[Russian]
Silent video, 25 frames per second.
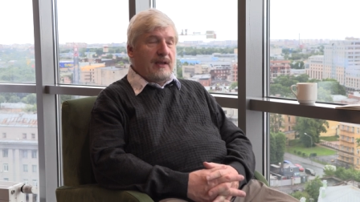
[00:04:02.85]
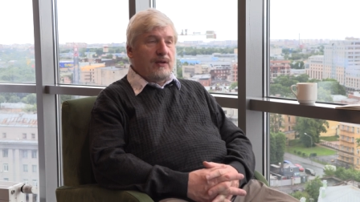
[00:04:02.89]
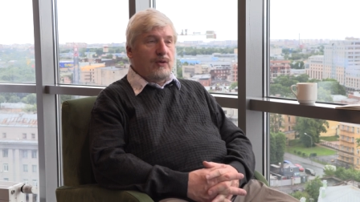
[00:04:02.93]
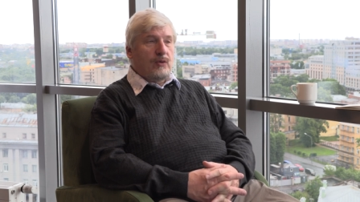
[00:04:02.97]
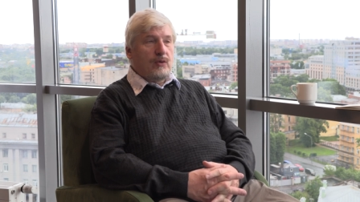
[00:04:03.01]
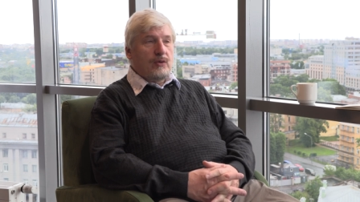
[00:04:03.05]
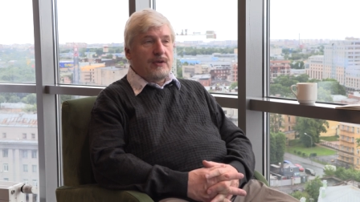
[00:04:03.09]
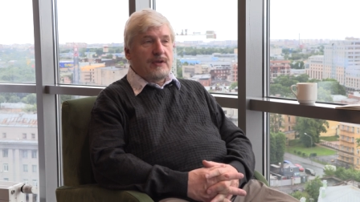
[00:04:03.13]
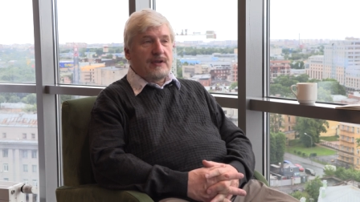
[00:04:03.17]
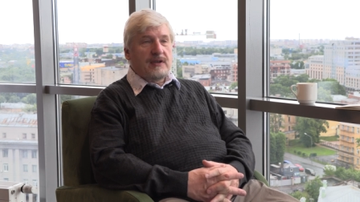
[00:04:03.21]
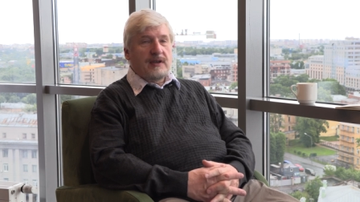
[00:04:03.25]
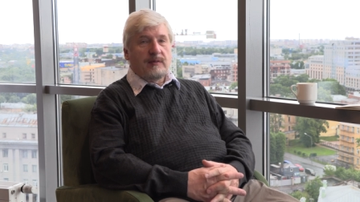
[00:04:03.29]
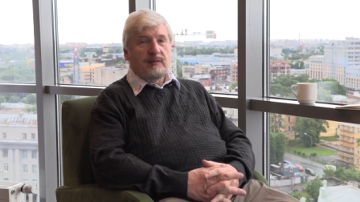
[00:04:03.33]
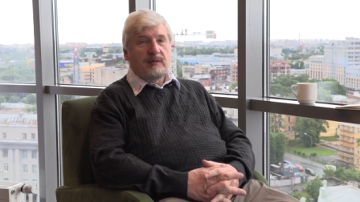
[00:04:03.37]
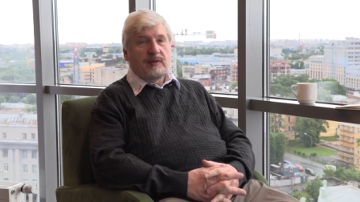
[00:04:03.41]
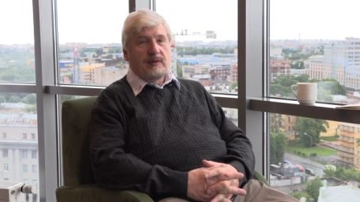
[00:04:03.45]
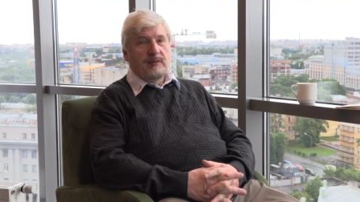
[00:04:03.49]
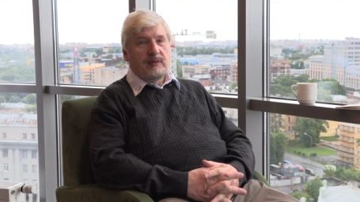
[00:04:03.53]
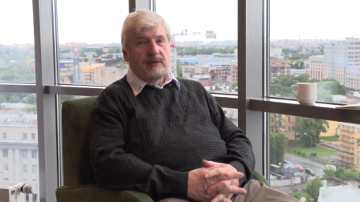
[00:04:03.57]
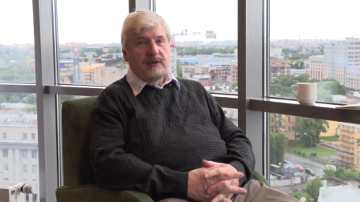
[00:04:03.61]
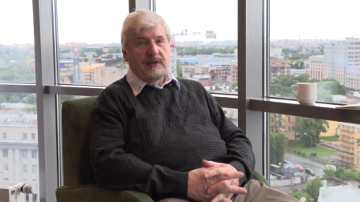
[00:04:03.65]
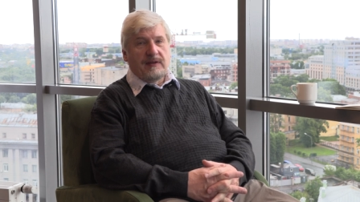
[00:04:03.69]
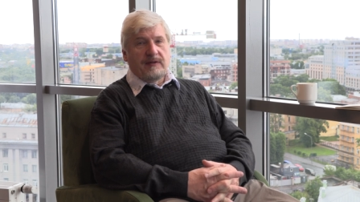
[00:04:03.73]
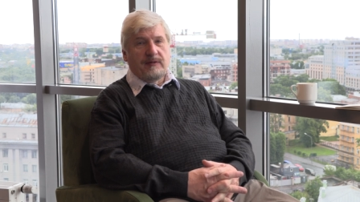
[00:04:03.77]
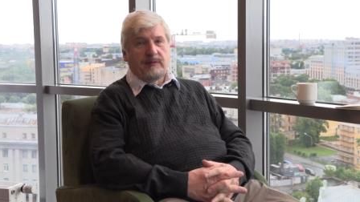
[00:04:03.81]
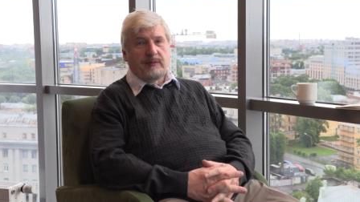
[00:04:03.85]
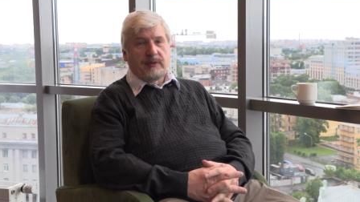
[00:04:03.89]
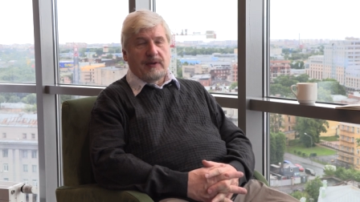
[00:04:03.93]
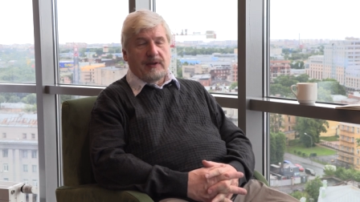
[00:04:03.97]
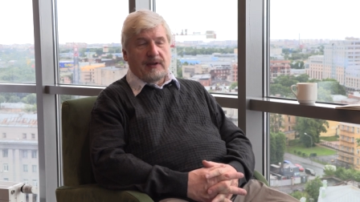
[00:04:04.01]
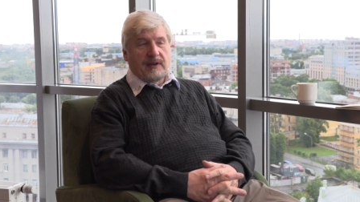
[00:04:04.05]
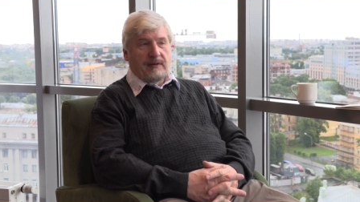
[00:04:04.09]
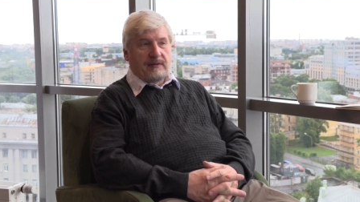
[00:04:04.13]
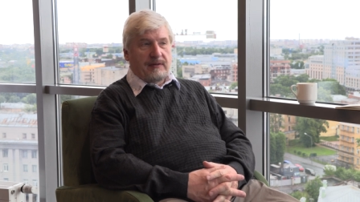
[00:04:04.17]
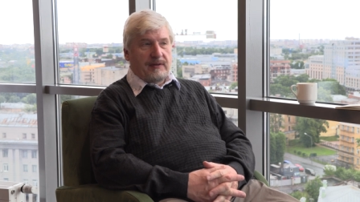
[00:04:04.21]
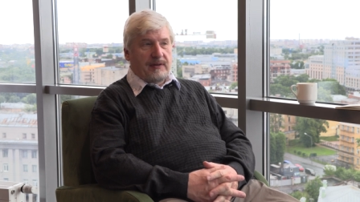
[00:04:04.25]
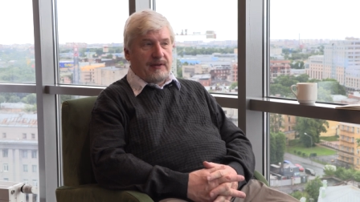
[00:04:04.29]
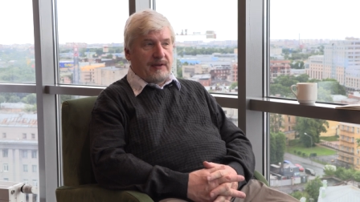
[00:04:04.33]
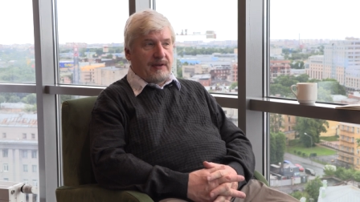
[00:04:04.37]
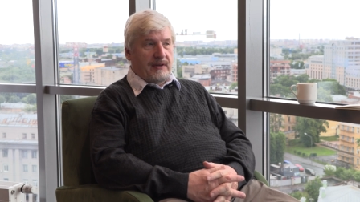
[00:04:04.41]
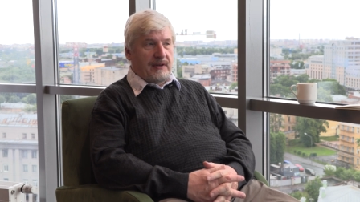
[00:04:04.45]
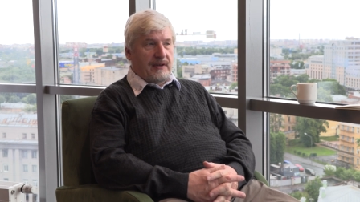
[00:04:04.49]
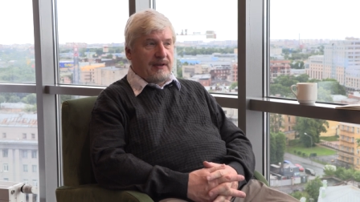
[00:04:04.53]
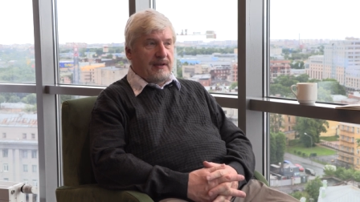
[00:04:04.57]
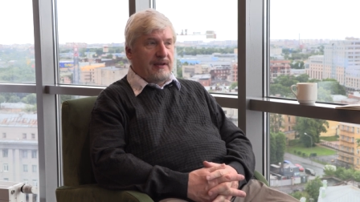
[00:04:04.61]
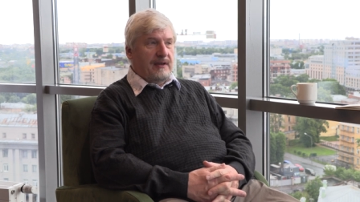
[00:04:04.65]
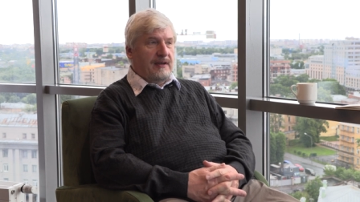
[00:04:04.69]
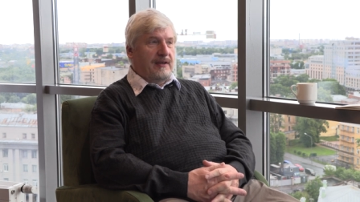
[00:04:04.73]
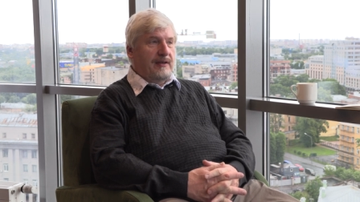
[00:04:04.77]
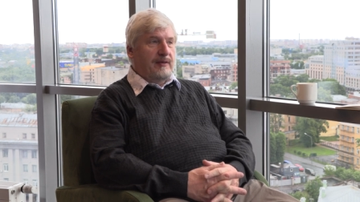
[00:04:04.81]
То же самое было и в плавании,
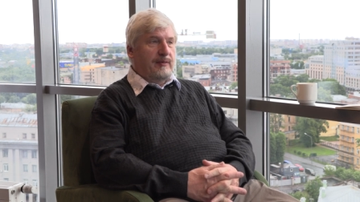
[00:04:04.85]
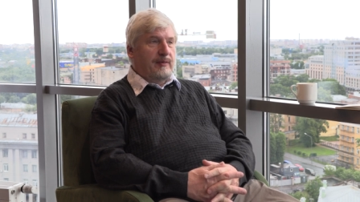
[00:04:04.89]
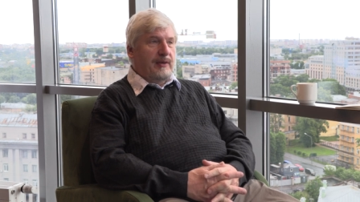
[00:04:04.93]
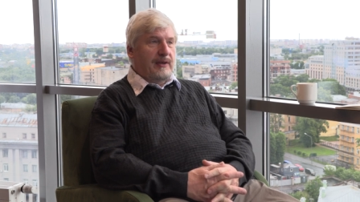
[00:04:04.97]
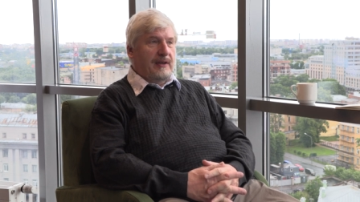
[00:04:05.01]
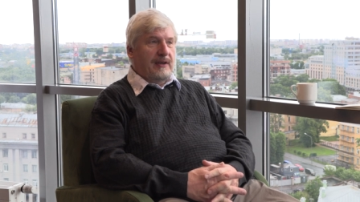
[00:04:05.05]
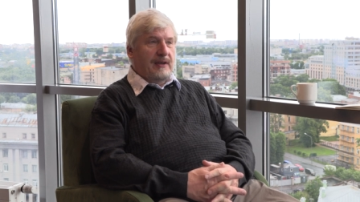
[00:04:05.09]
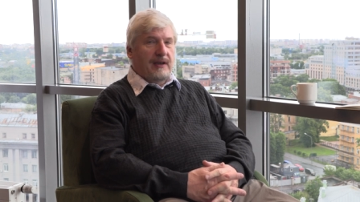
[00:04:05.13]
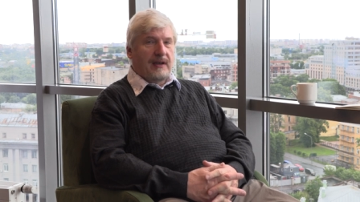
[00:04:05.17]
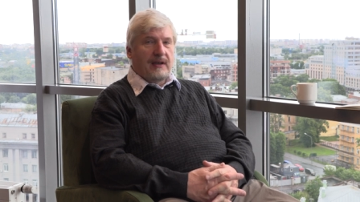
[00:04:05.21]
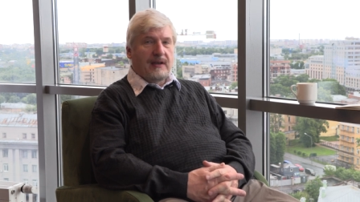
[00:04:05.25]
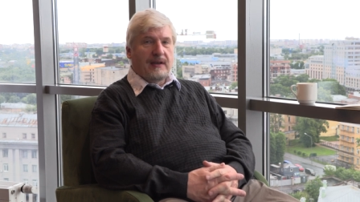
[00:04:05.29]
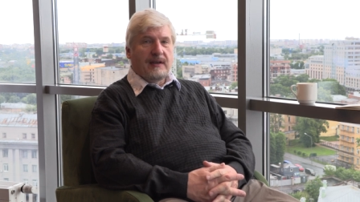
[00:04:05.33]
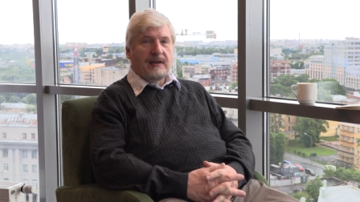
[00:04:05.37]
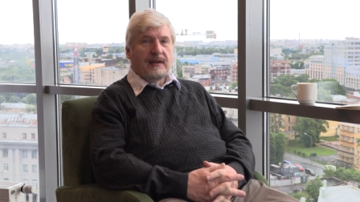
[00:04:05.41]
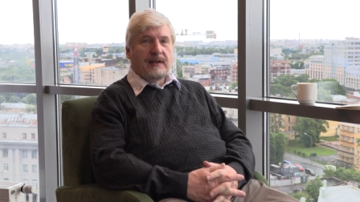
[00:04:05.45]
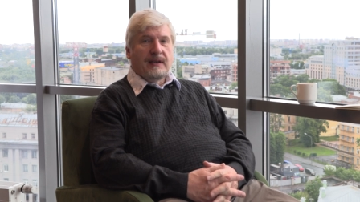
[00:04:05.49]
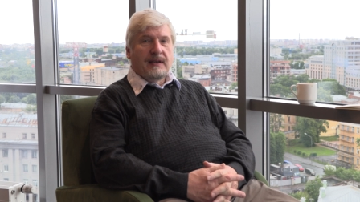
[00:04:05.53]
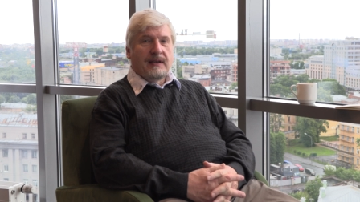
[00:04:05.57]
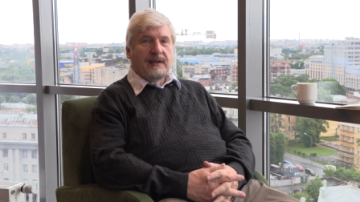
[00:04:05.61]
когда отбирали